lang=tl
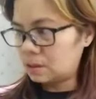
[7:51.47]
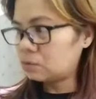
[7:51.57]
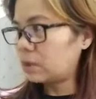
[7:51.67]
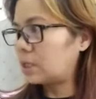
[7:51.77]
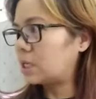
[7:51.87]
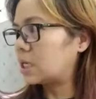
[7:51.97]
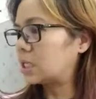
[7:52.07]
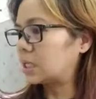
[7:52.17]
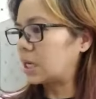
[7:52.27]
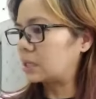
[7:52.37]
dito
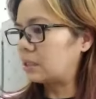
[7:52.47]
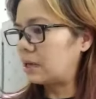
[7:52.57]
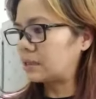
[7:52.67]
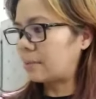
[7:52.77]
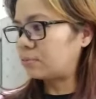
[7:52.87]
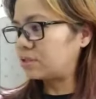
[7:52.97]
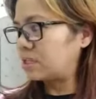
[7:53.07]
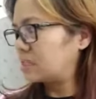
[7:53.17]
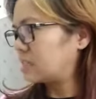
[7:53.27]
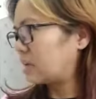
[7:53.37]
hihingi ng lahat-lahat tapos
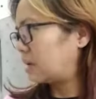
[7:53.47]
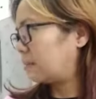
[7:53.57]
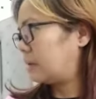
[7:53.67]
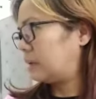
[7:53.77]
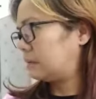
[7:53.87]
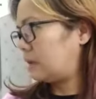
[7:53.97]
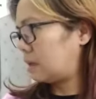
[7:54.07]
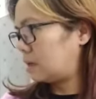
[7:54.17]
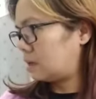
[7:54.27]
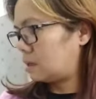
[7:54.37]
si-stock lang pala
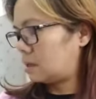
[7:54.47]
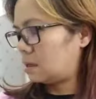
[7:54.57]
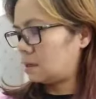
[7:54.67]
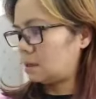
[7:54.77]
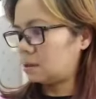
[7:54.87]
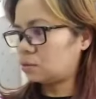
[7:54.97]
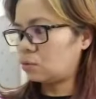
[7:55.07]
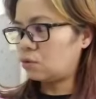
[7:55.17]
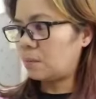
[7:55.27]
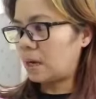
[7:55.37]
niya
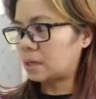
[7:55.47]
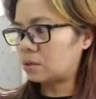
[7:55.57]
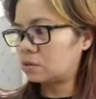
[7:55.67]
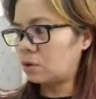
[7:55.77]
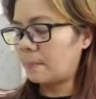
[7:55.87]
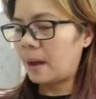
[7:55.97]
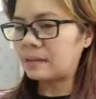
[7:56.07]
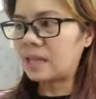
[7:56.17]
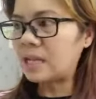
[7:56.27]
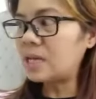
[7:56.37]
itong kumari ko ito
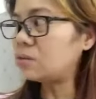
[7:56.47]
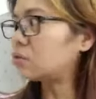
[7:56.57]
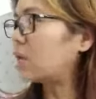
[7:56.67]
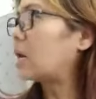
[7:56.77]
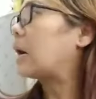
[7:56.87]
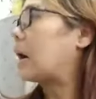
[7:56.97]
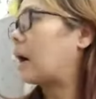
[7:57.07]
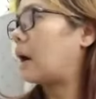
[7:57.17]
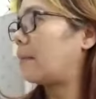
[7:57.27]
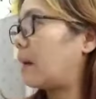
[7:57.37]
apakatalino talaga
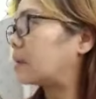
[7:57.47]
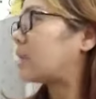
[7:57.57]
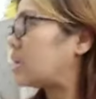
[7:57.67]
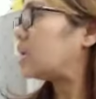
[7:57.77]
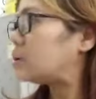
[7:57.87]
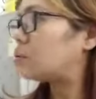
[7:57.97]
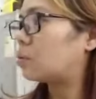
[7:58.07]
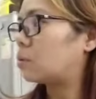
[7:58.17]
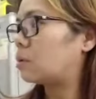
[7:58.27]
apakatalino